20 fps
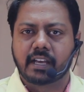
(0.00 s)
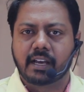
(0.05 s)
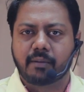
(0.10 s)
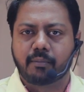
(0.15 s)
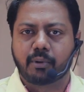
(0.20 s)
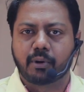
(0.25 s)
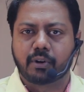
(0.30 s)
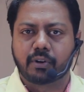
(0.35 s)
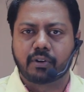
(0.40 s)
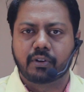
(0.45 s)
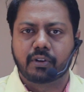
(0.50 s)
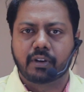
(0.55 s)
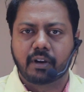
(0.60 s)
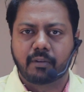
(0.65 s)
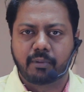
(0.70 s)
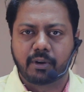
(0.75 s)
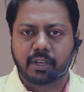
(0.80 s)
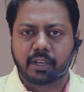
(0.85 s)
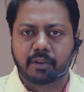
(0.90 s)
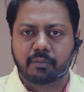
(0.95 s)
சாப்பிட்றோம்
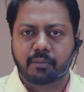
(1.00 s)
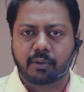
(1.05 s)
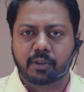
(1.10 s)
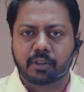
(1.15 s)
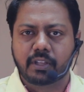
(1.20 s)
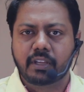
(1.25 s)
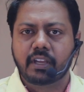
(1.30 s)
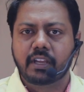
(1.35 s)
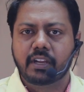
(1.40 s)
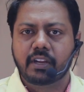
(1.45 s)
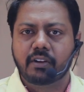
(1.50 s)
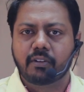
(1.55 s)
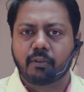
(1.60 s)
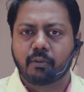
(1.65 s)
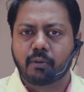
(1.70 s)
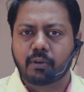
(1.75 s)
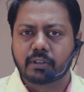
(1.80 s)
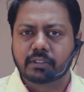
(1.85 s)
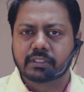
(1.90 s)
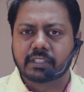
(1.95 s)
அப்படிங்கும்போது
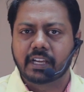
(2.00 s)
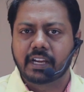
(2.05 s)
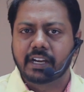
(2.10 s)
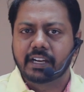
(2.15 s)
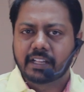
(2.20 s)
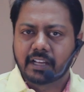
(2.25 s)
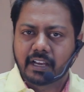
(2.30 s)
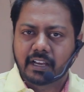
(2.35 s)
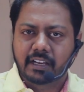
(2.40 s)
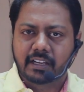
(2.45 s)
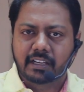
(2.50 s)
ஒரு சைடு